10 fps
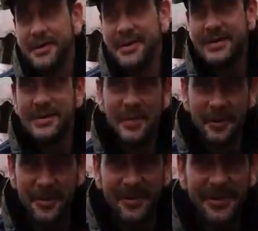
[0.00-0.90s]
ist es bei
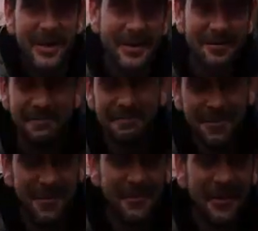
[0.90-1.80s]
mir wahrscheinlich,
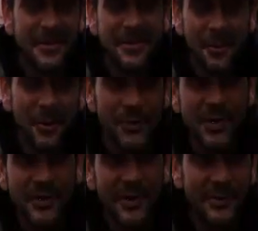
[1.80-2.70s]
wird sich kurios
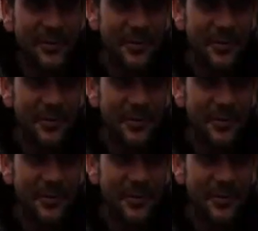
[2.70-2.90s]
anhören.